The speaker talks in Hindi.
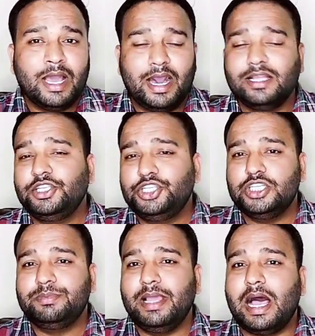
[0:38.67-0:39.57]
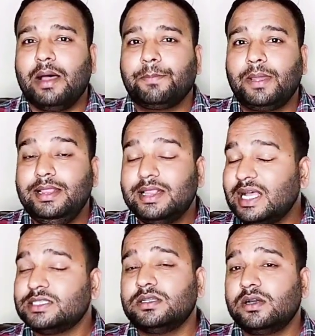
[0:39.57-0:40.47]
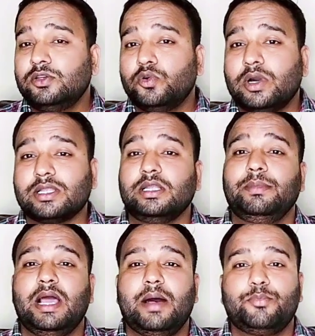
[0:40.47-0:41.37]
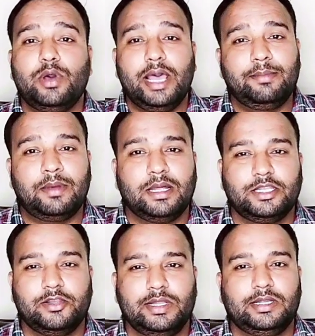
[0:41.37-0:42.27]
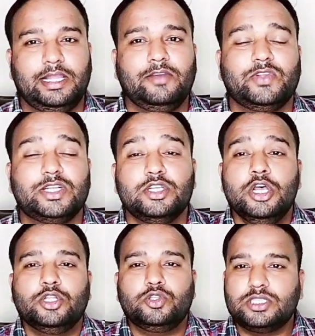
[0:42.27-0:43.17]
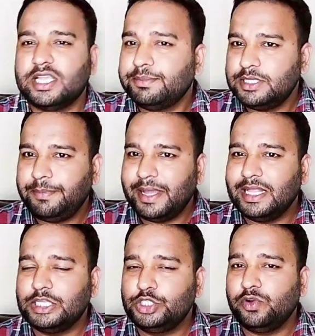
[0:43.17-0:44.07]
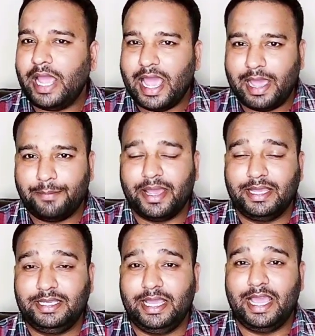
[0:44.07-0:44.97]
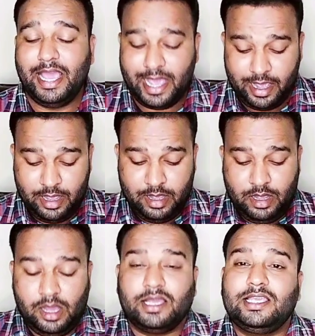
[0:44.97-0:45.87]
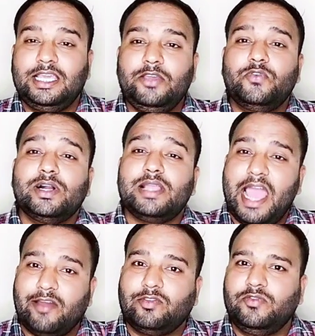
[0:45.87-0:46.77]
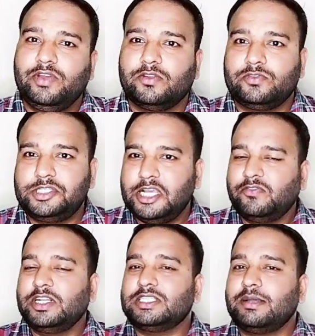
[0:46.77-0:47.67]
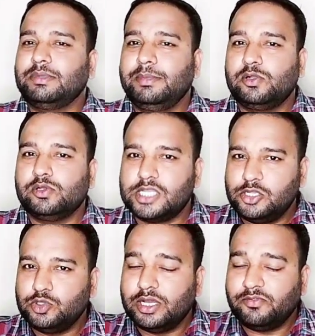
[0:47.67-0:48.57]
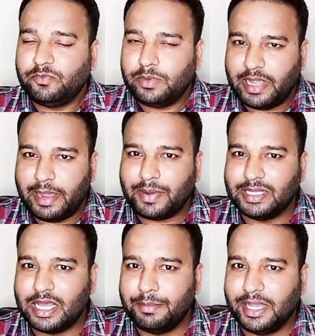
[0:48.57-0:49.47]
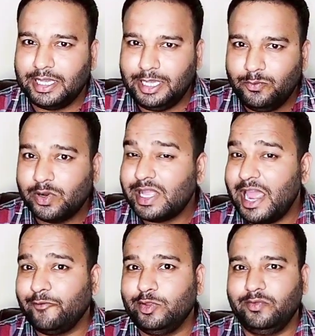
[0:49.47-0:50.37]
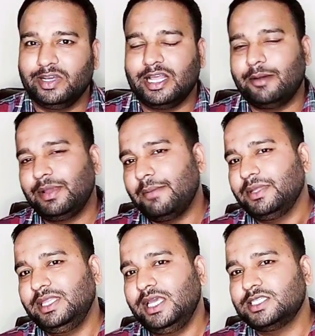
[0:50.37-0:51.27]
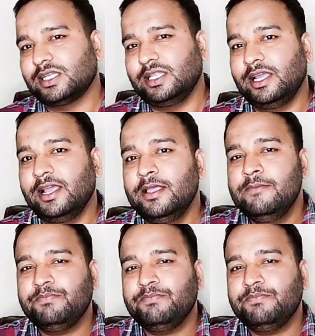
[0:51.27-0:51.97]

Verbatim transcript: हर चीज़ में आपके लास्ट तक ग्रो करने में आपको हेल्प करने वाला है ठीक है फ्रेंड्स तो सबसे पहला जो ऐप है ये है कीवर्ड एवरीवेयर जी हाँ फ्रेंड्स आपने बिल्कुल सही सुना ऐप का नाम है कीवर्ड एवरीवेयर आप यहाँ पे देख सकते हैं